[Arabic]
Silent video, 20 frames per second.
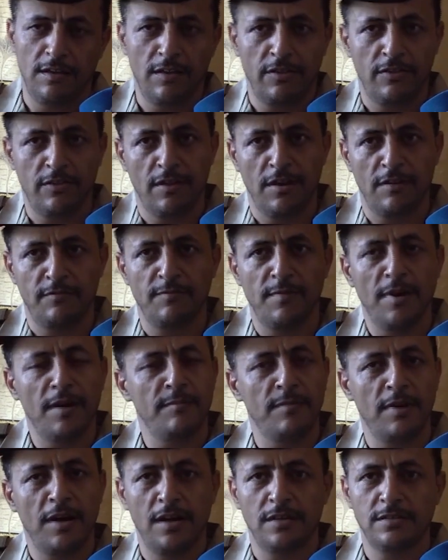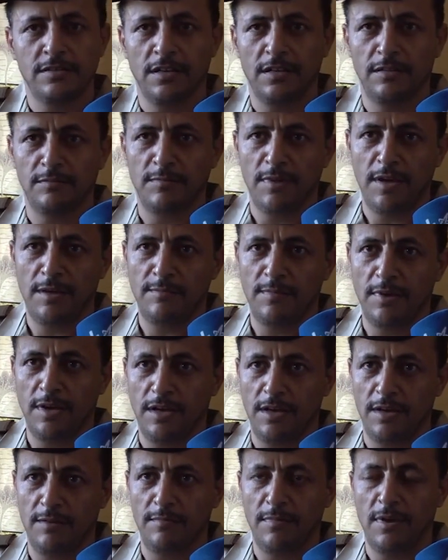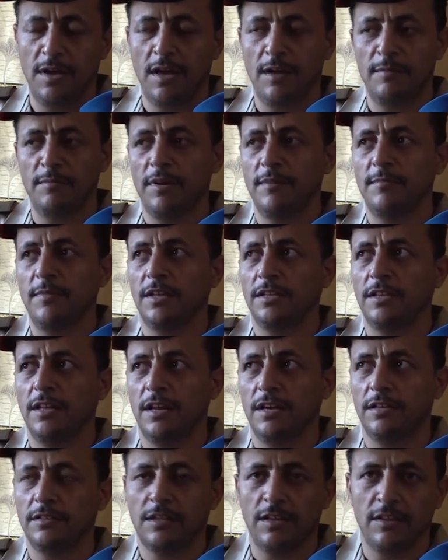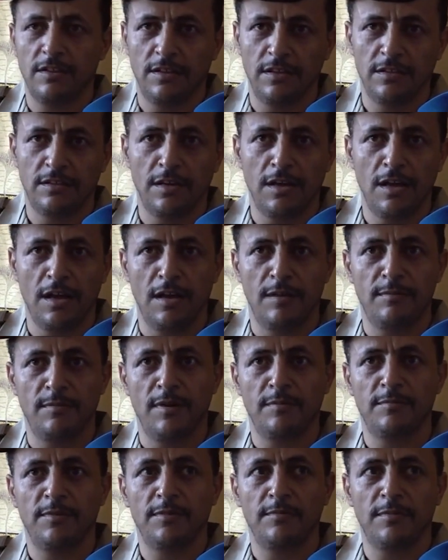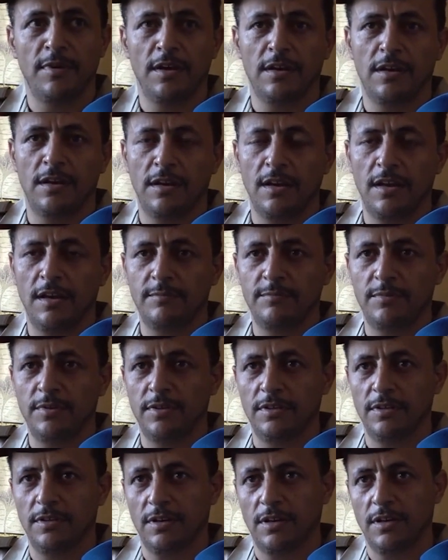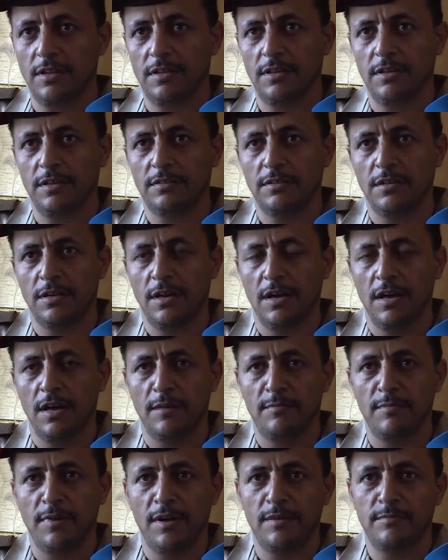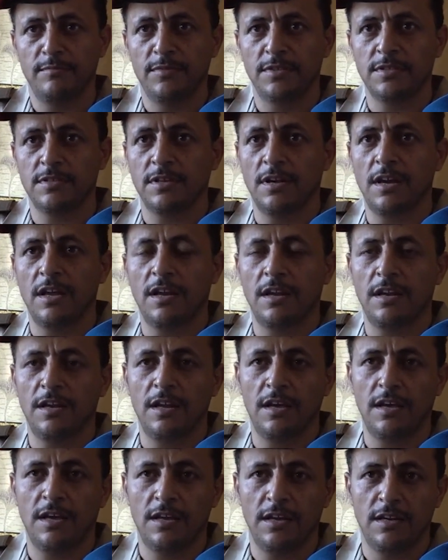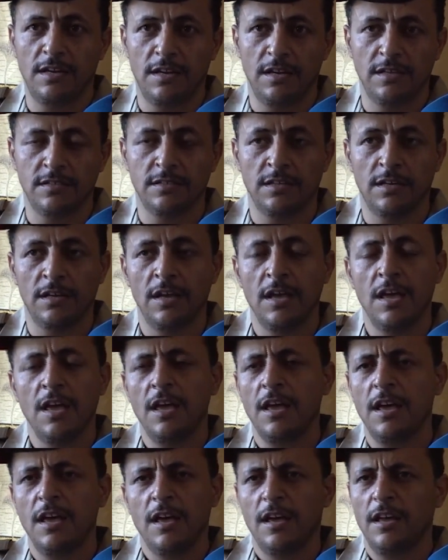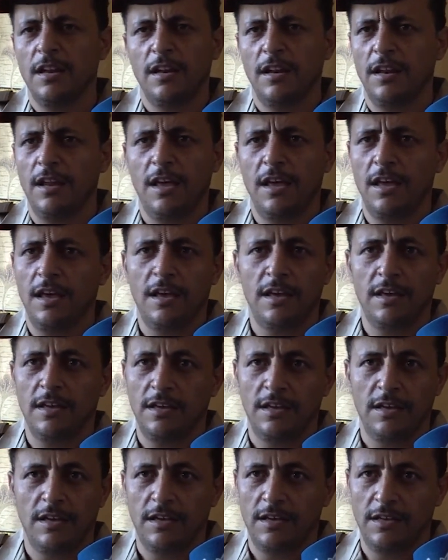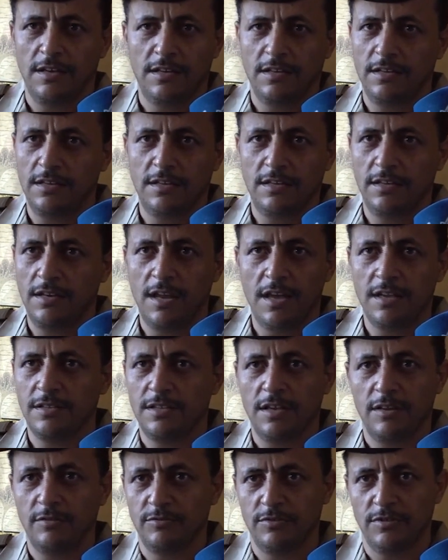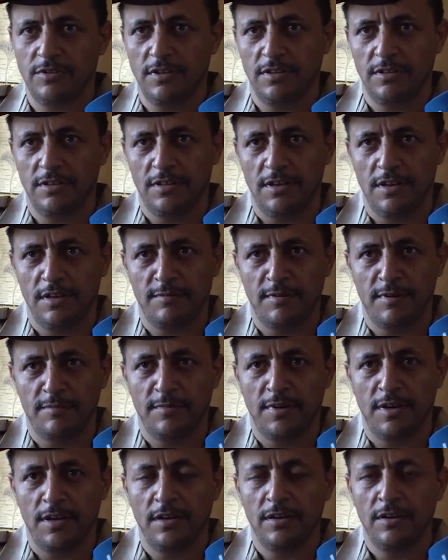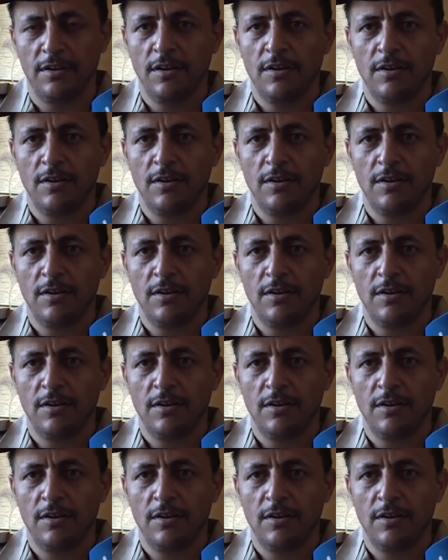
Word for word: كثف مهما حشد مهما أمام عدالة قضيتنا أمام إيماننا بقضيتنا أمام إصرارنا على النصر لا لا يساوي شيء أمامنا